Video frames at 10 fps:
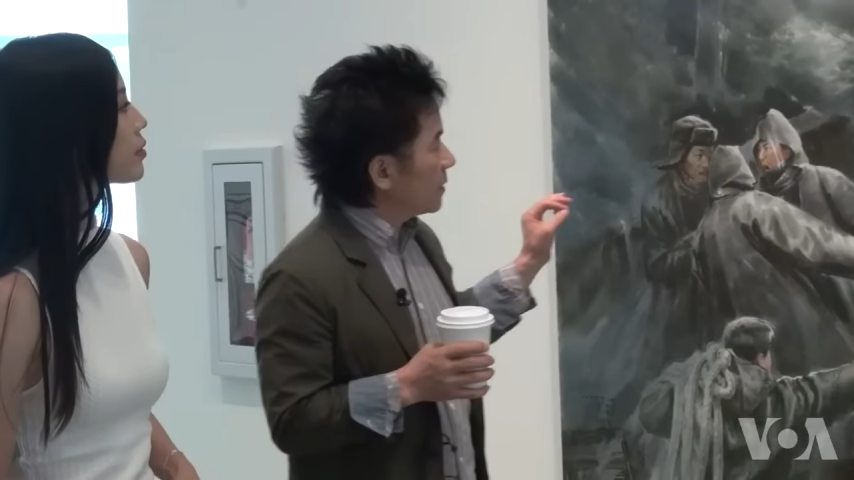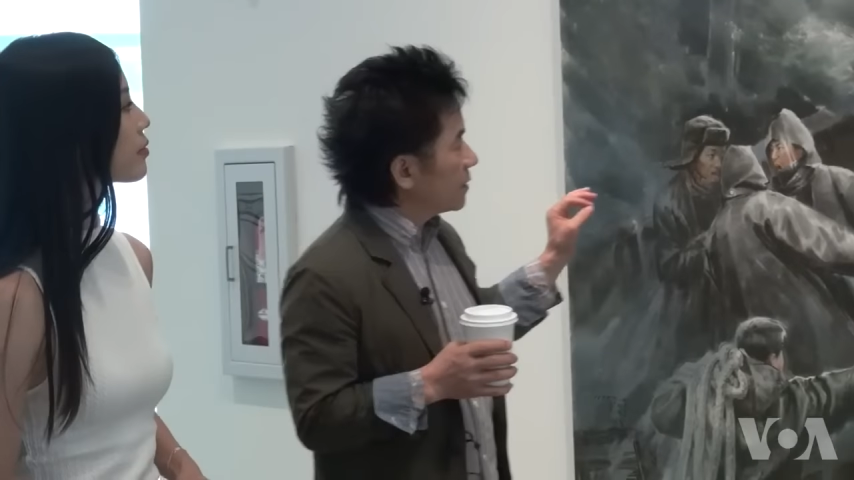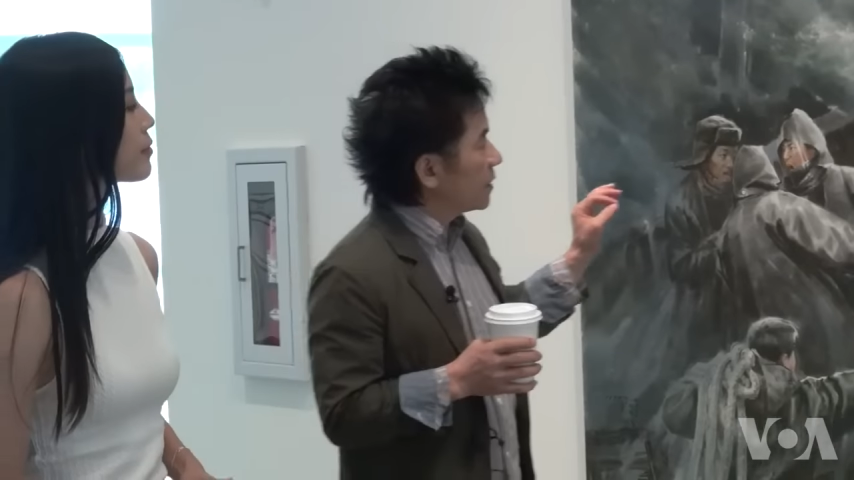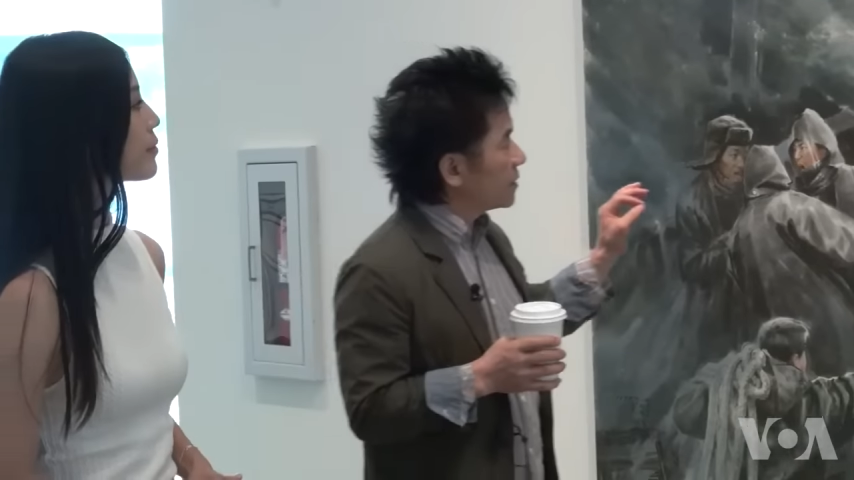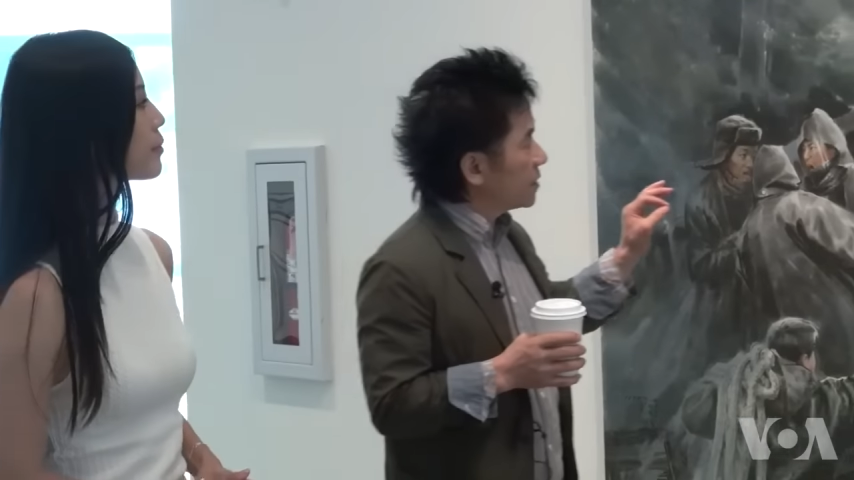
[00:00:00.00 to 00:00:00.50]

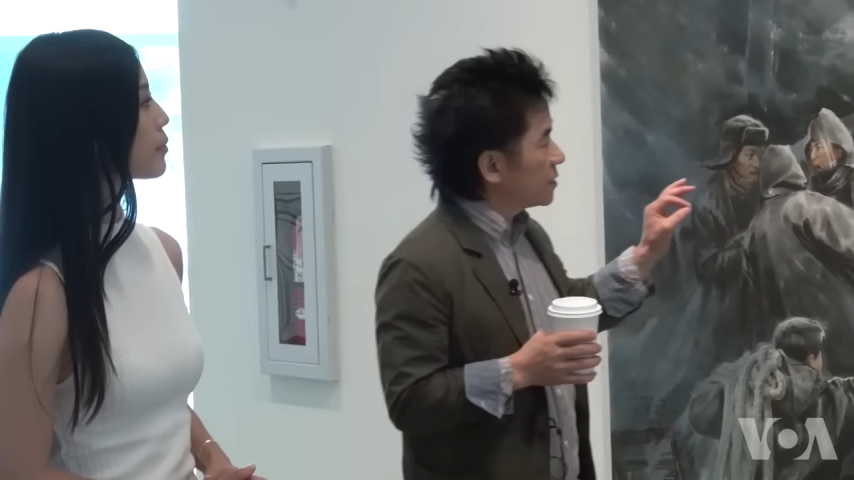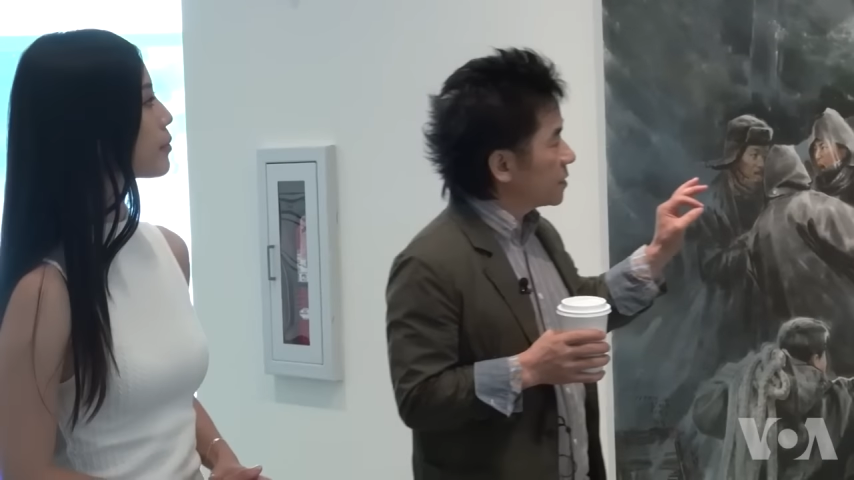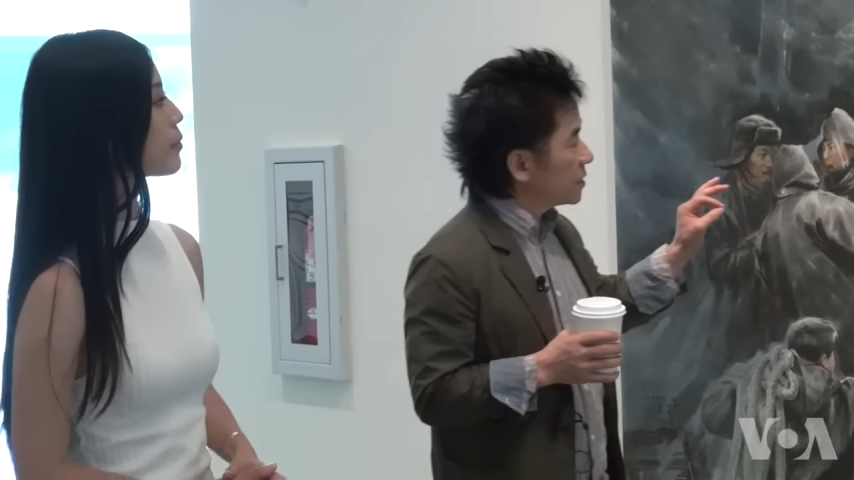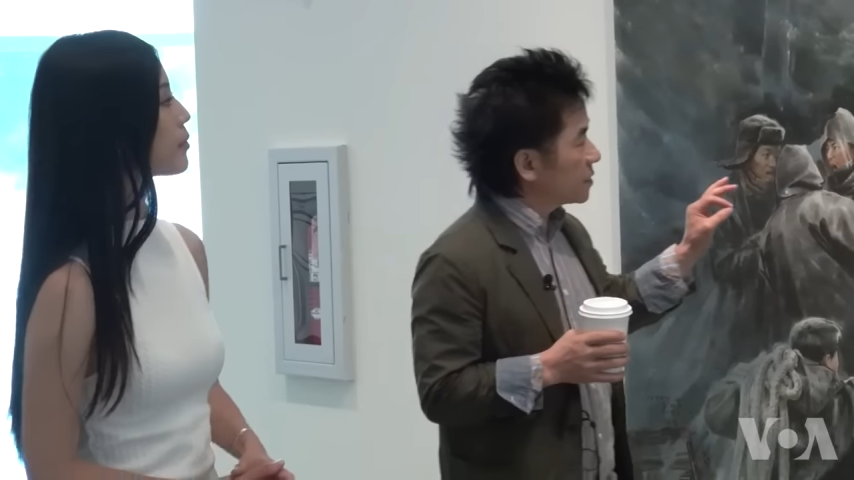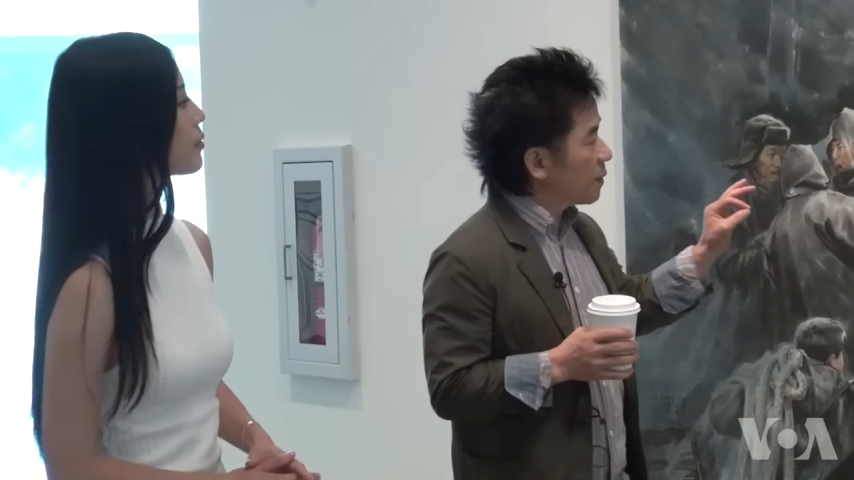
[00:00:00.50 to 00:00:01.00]
This
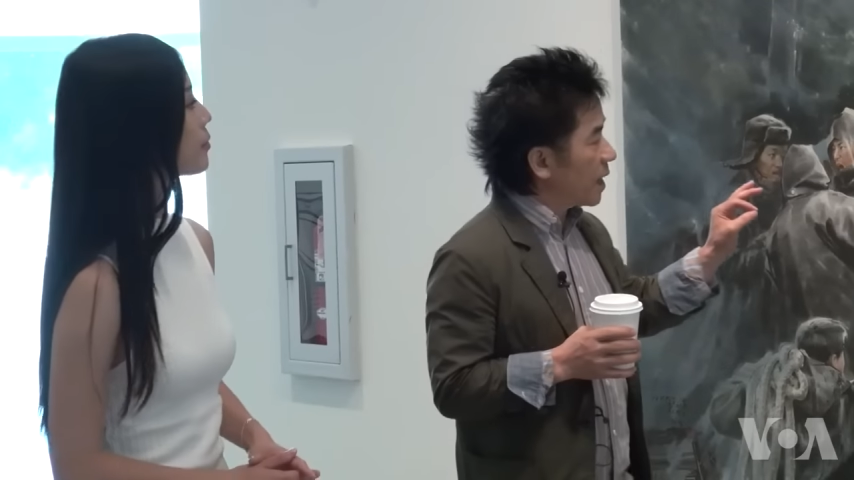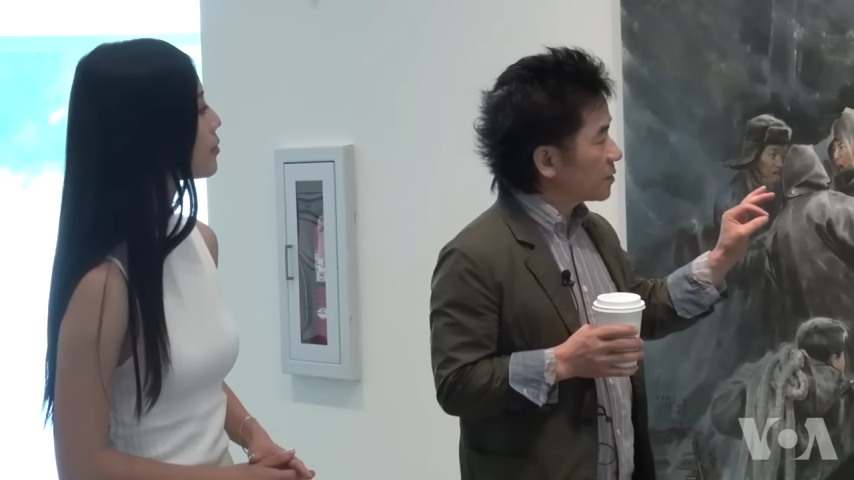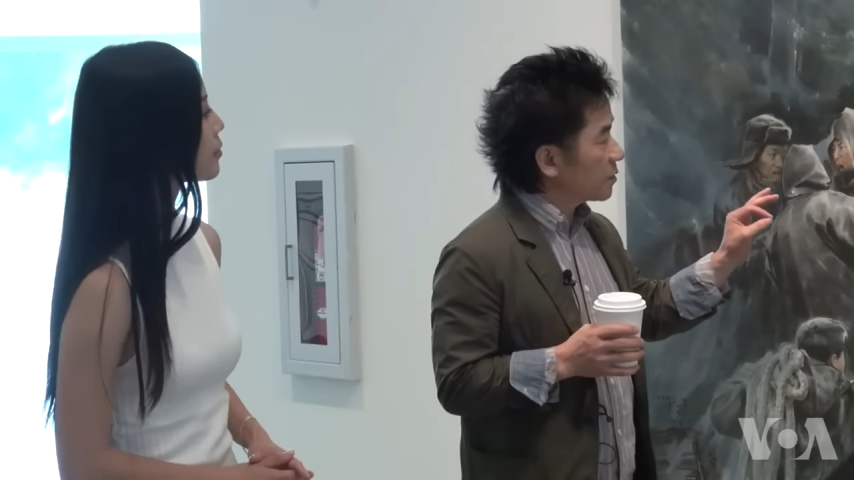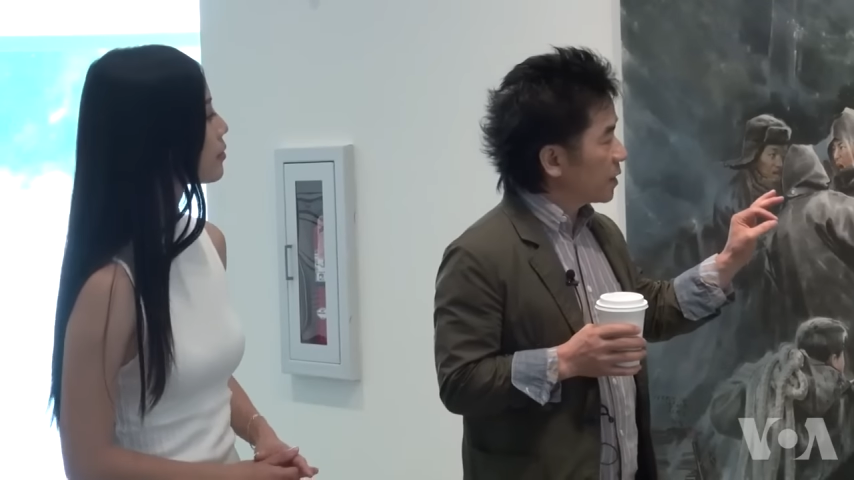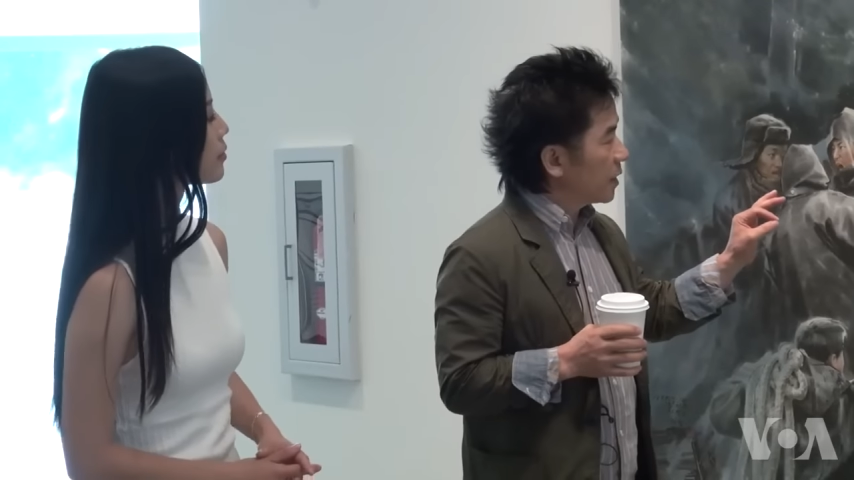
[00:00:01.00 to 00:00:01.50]
is
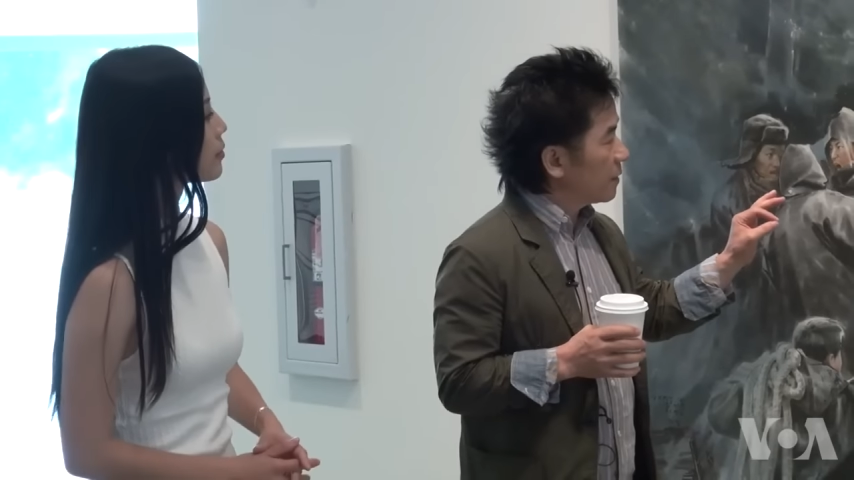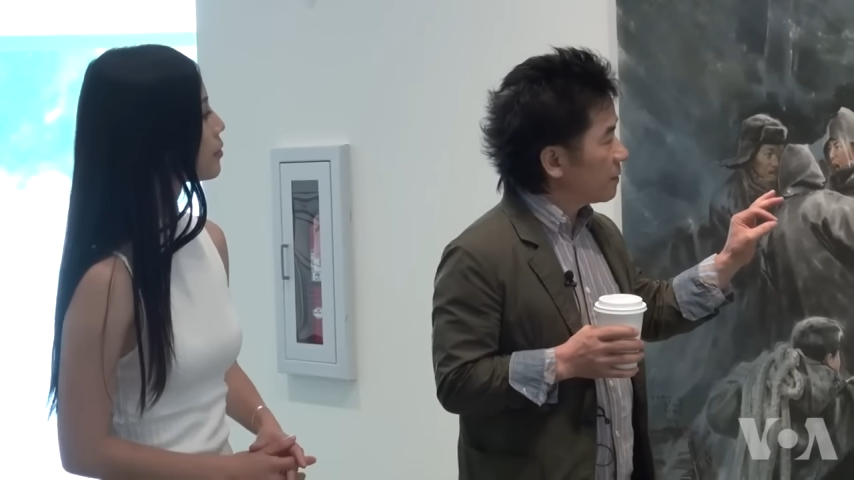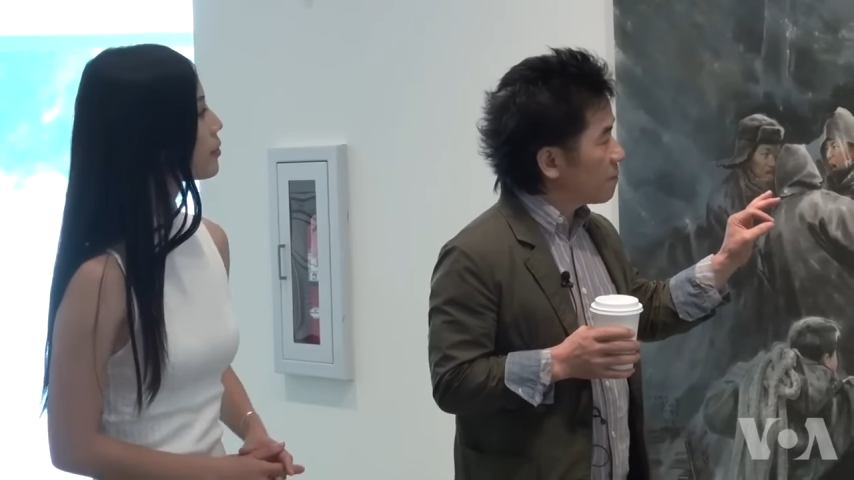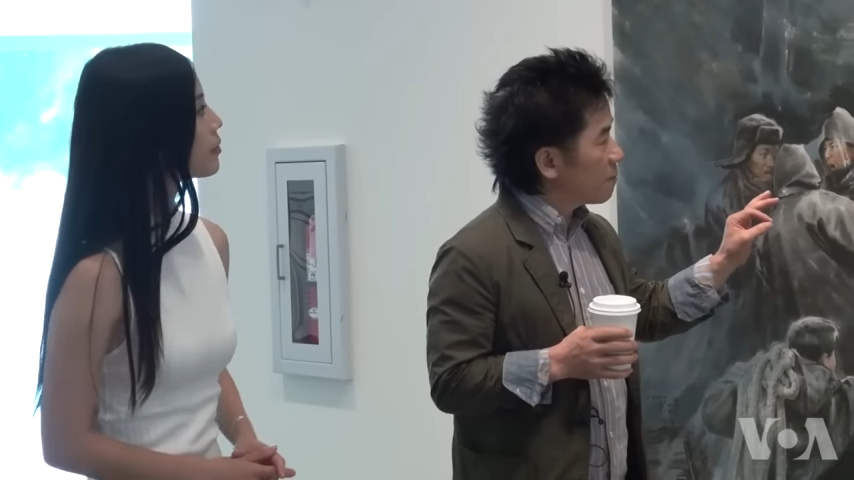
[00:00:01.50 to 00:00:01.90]
especially